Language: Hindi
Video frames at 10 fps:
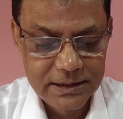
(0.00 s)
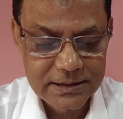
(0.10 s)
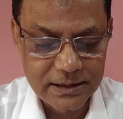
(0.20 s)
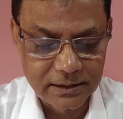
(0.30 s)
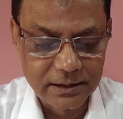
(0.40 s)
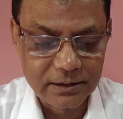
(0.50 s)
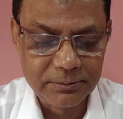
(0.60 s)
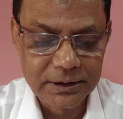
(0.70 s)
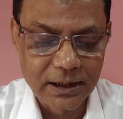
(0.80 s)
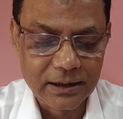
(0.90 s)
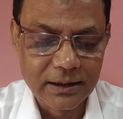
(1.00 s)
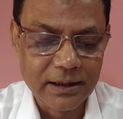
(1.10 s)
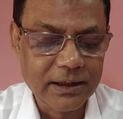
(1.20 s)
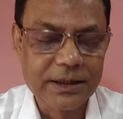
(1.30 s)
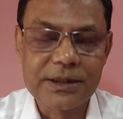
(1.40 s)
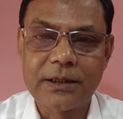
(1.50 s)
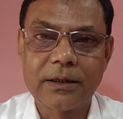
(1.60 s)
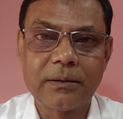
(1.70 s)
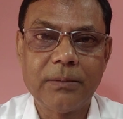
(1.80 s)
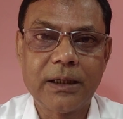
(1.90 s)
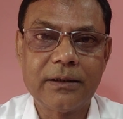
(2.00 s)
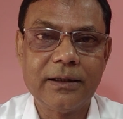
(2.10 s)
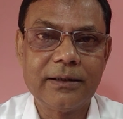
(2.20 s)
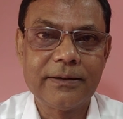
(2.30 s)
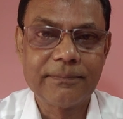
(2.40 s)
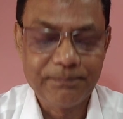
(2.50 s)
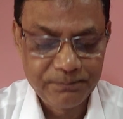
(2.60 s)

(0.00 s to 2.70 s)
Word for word: सरगर्म नाला हाय शरर बात देख कर